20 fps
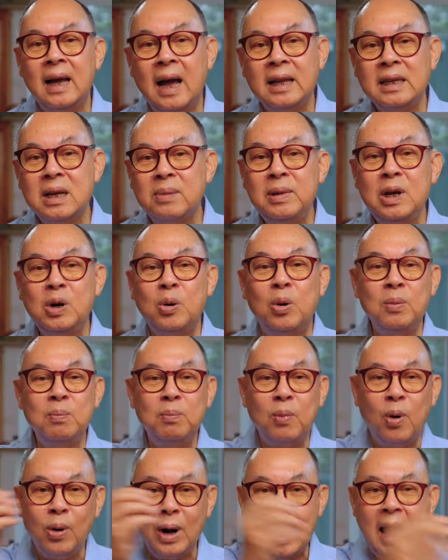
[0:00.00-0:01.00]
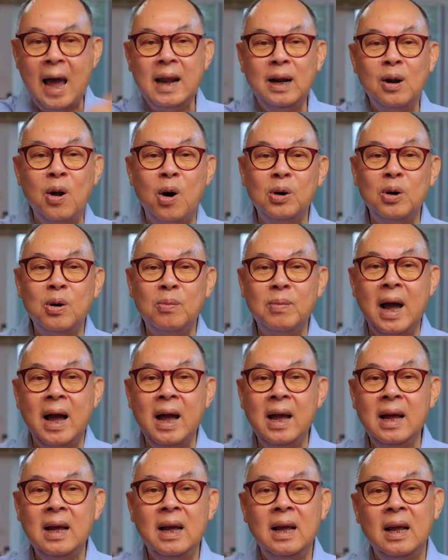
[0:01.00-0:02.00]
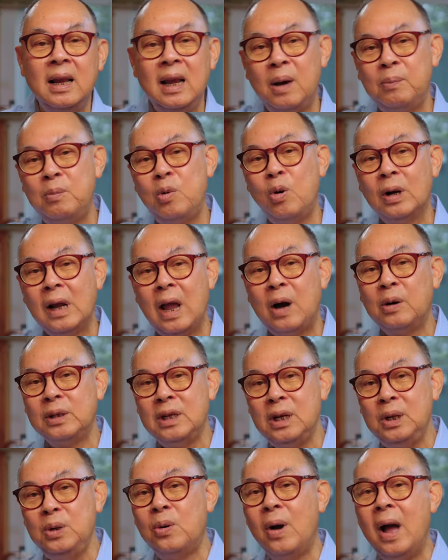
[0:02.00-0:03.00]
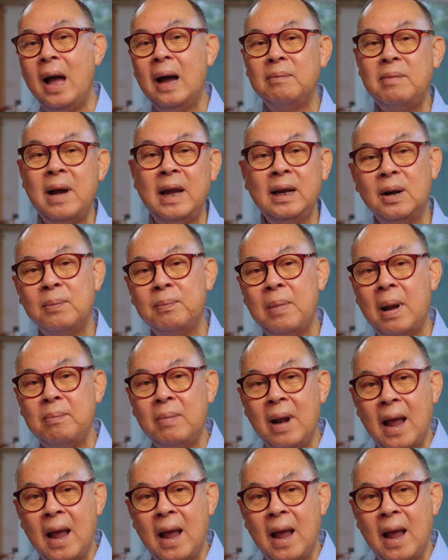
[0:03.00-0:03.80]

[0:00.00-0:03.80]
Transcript: อาจจะมีคนโปแลนด์รองลงมา แล้วพวกเราที่อยู่ห่างไปก็ไป